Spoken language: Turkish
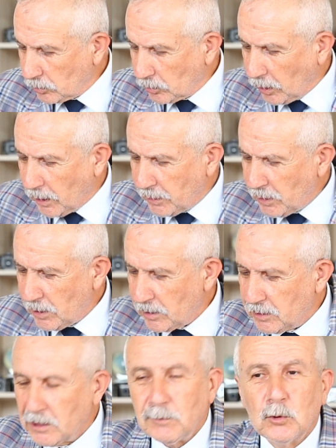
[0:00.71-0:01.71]
Tarih
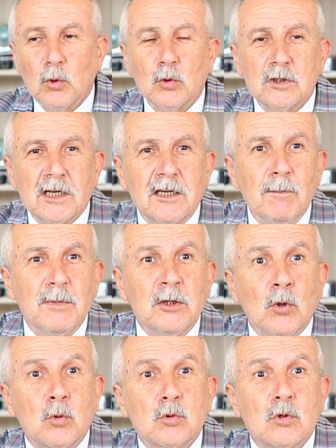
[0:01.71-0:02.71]
29 Ekim
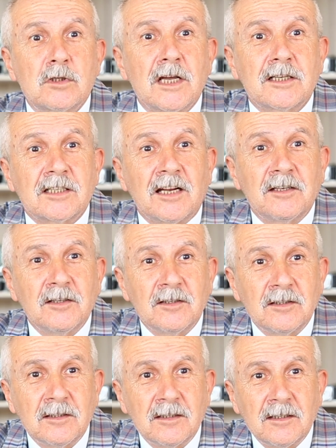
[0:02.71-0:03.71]
1980.
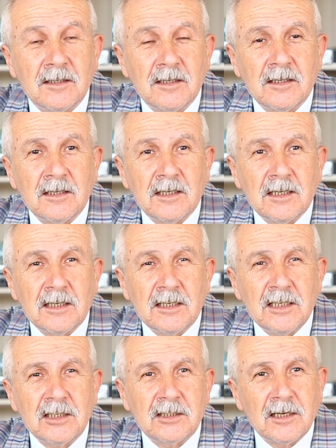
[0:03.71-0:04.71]

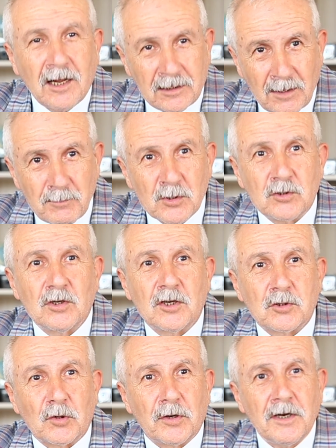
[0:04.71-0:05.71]
İhtilalden bir
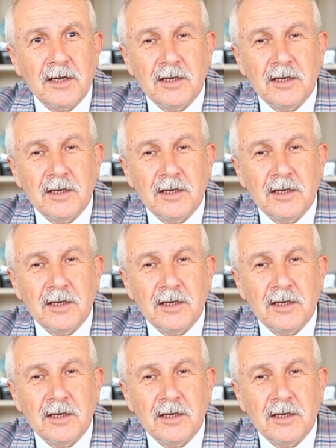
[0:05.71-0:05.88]
süre sonra.